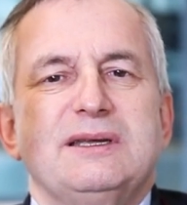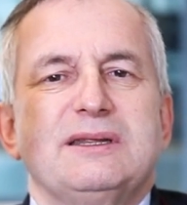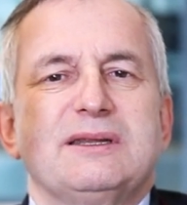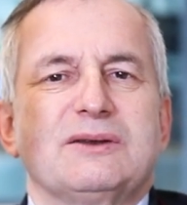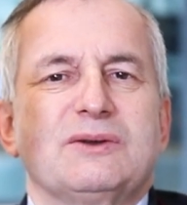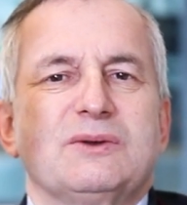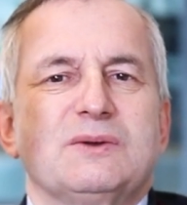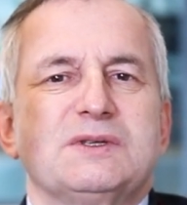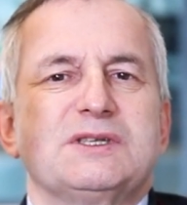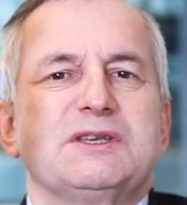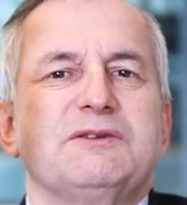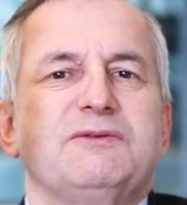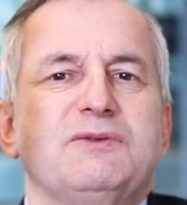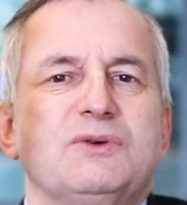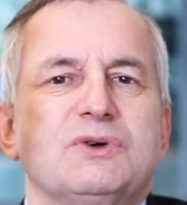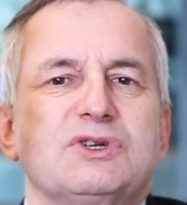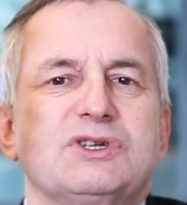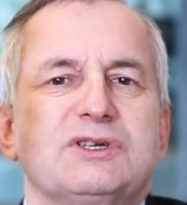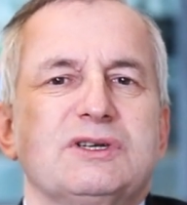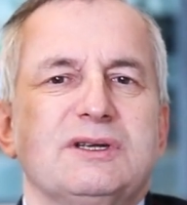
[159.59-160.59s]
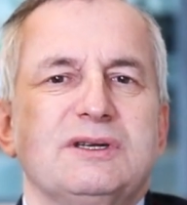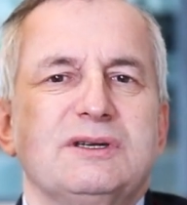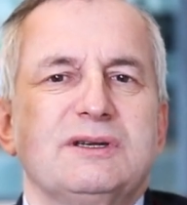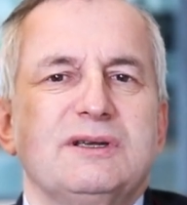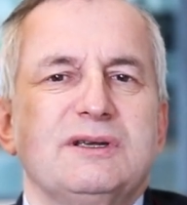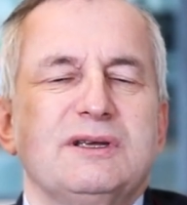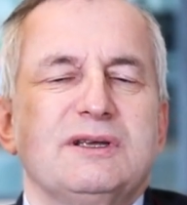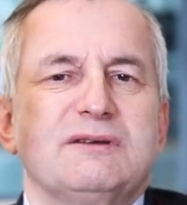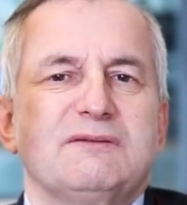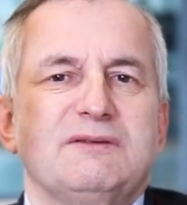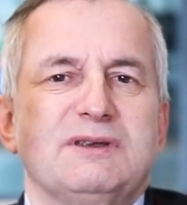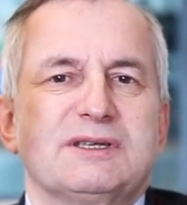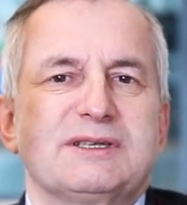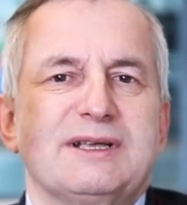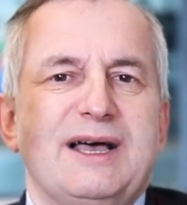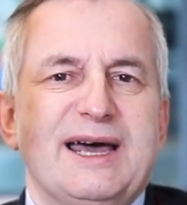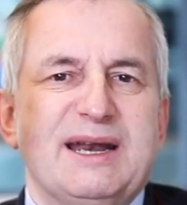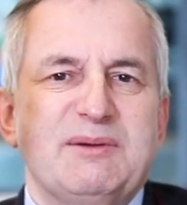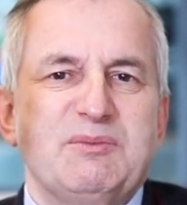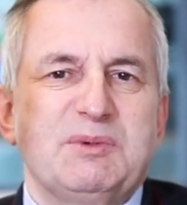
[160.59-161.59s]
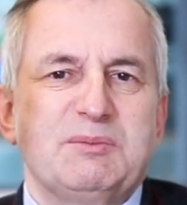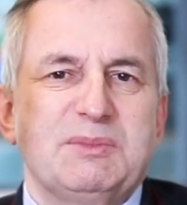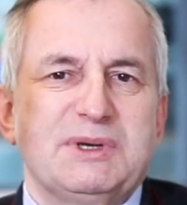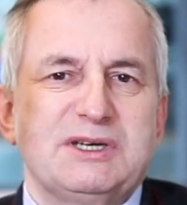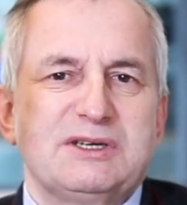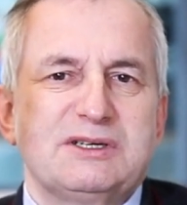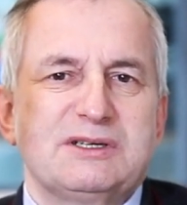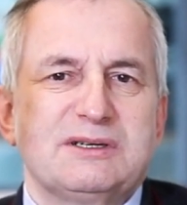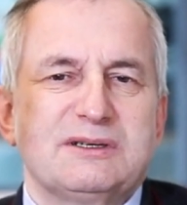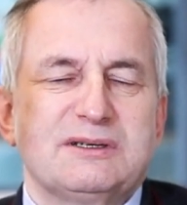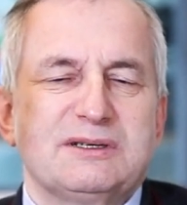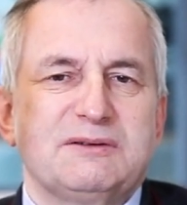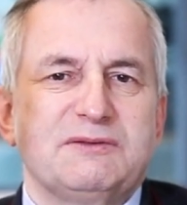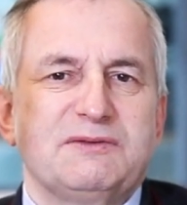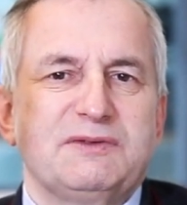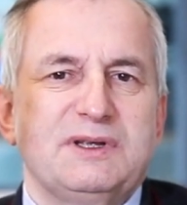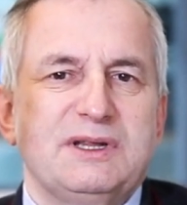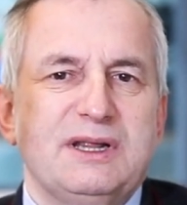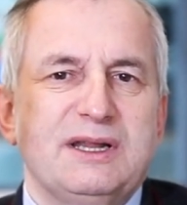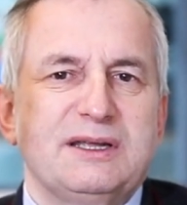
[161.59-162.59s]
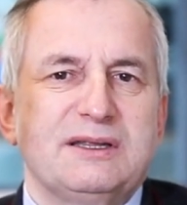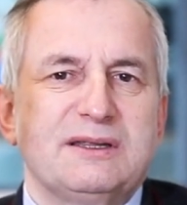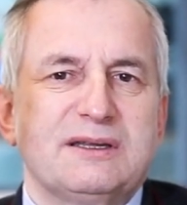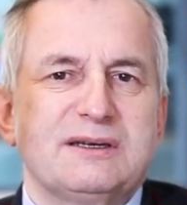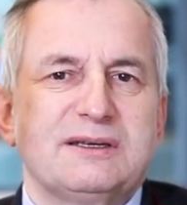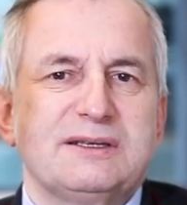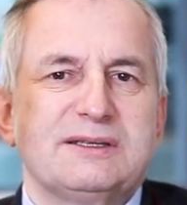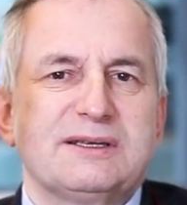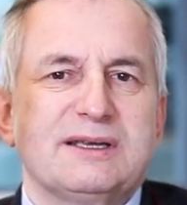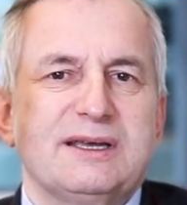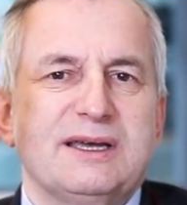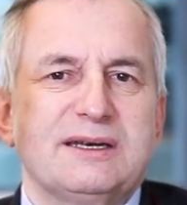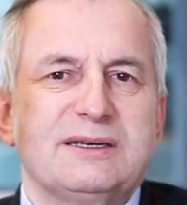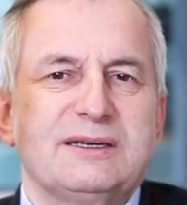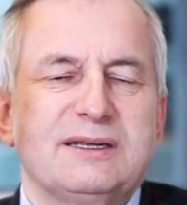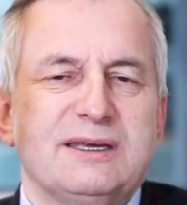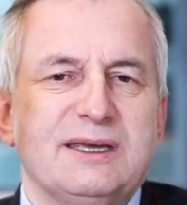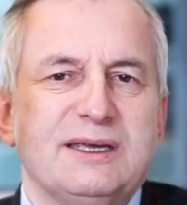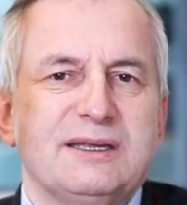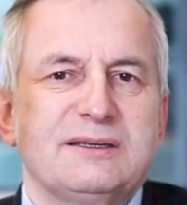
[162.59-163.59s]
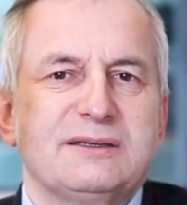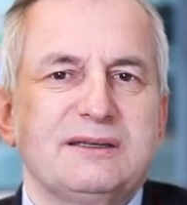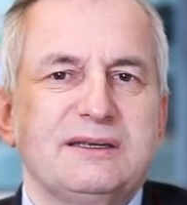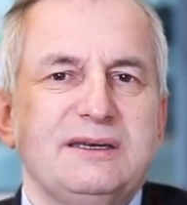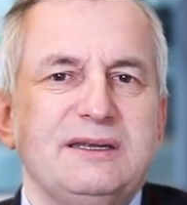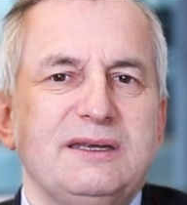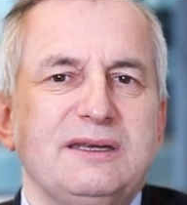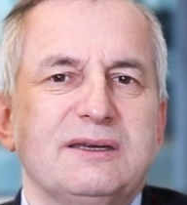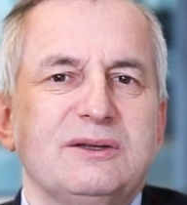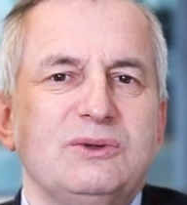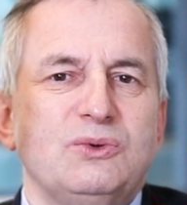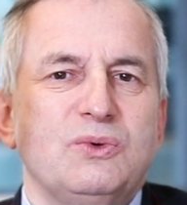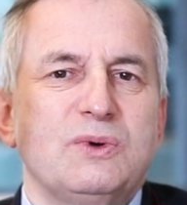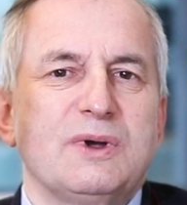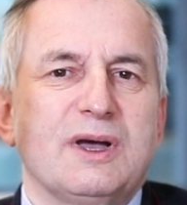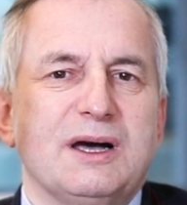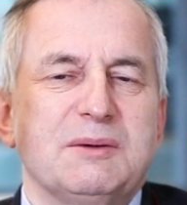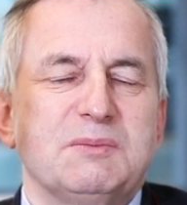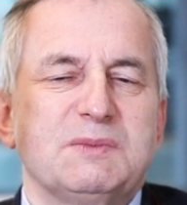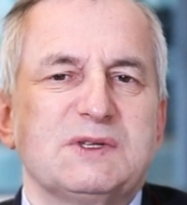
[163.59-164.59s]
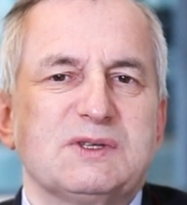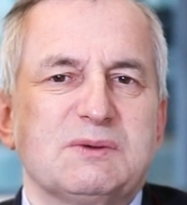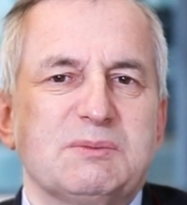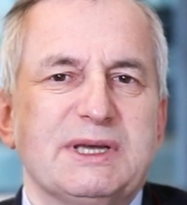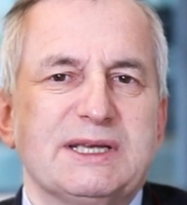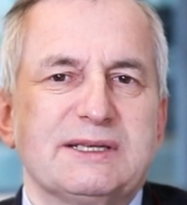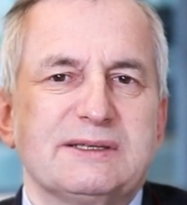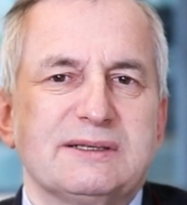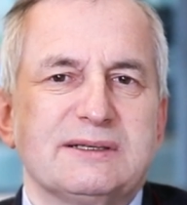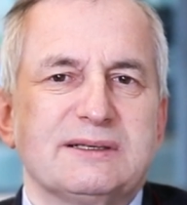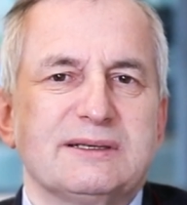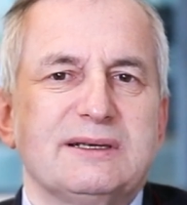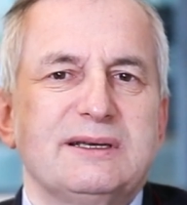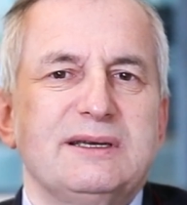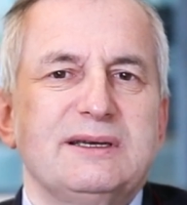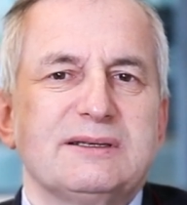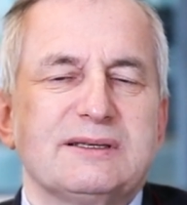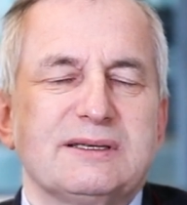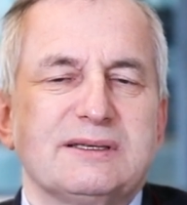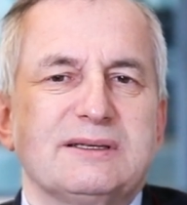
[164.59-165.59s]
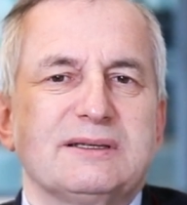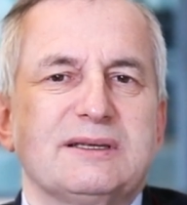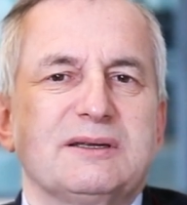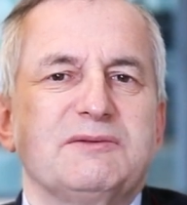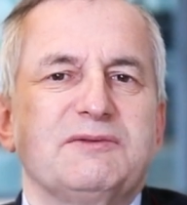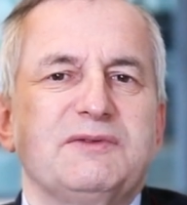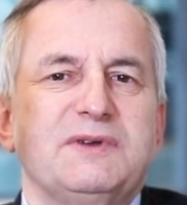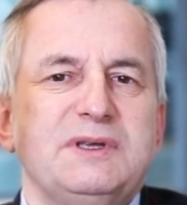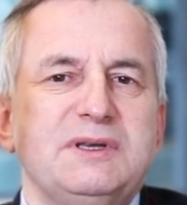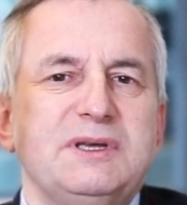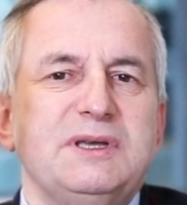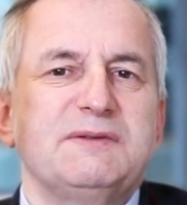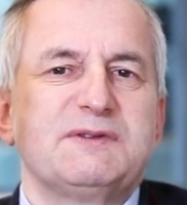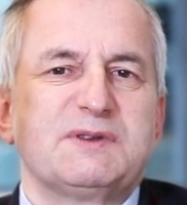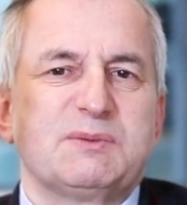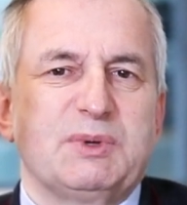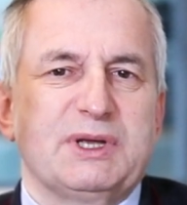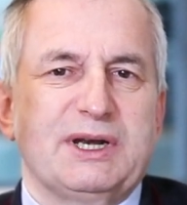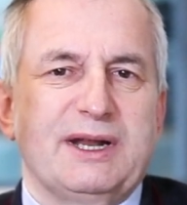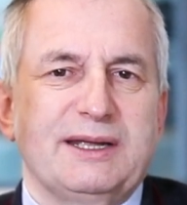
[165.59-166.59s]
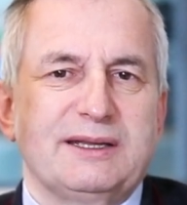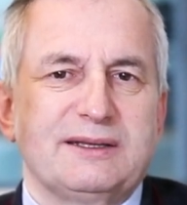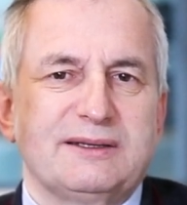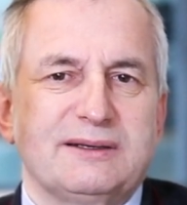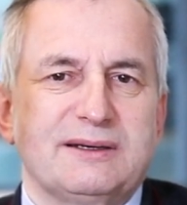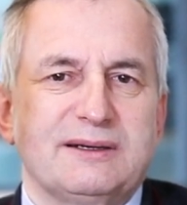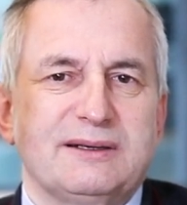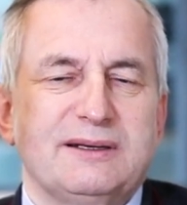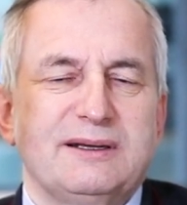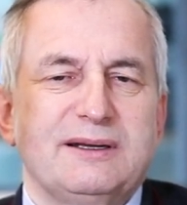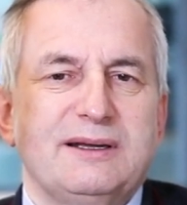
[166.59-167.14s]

dann können Sie sich vorstellen, wie es arme Menschen in vielen Ländern dieser Erde geht, die nicht genug haben zum Essen. Sie sind dann viel hilfsbereiter.